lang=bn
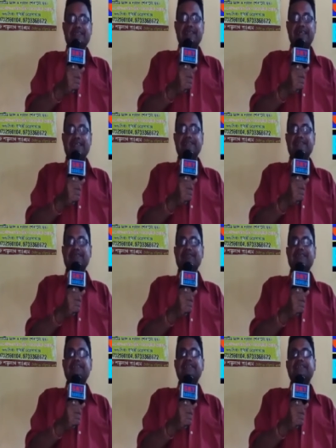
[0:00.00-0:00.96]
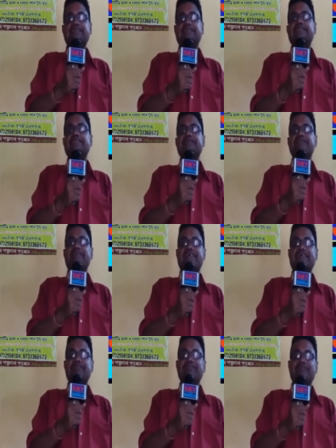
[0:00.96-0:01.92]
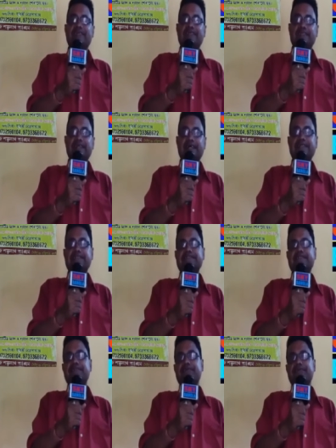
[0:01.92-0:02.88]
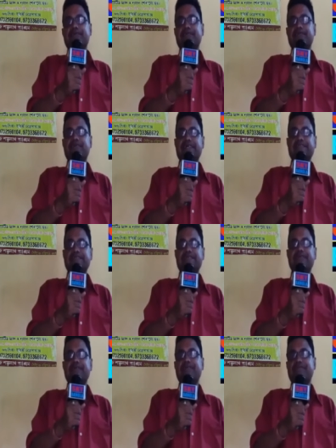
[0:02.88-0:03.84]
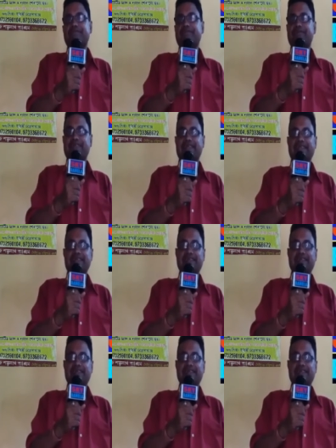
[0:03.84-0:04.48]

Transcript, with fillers: নাইন সেভেন থ্রি টু ফাইভ নাইন জিরো ওয়ান জিরো ফোরে